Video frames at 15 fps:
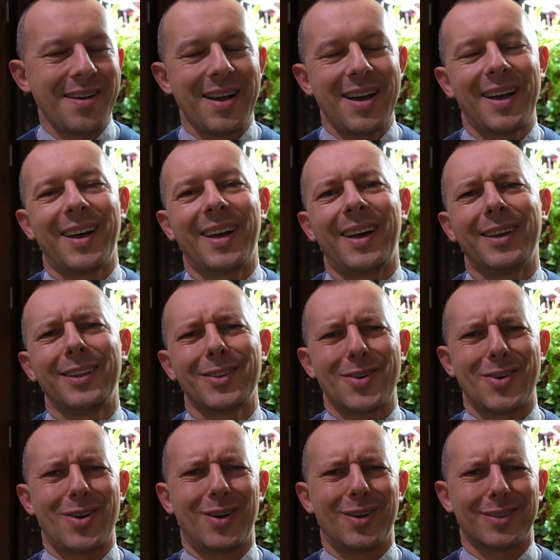Ej,
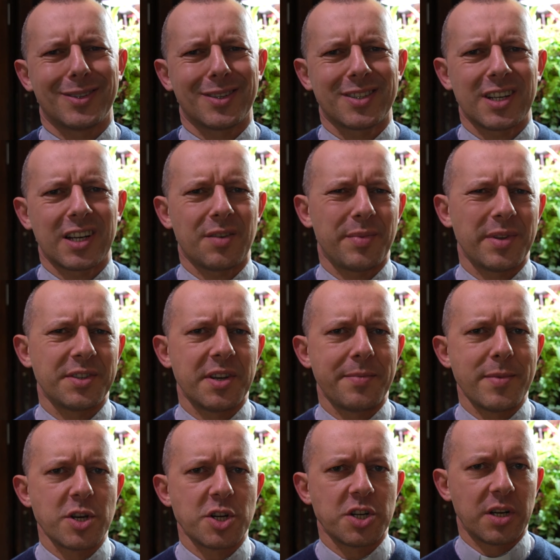no, to z czego
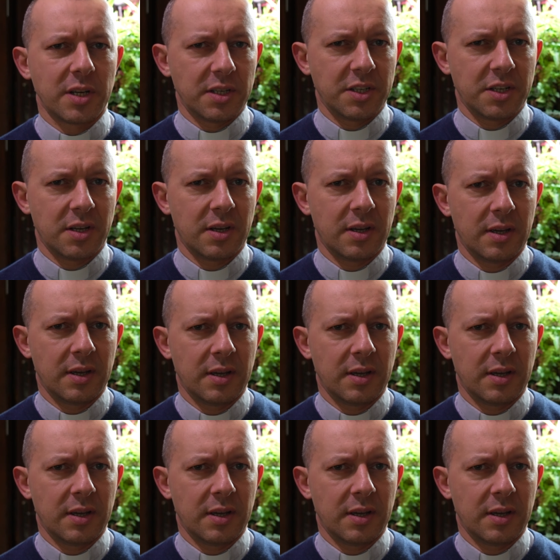będziemy żyć?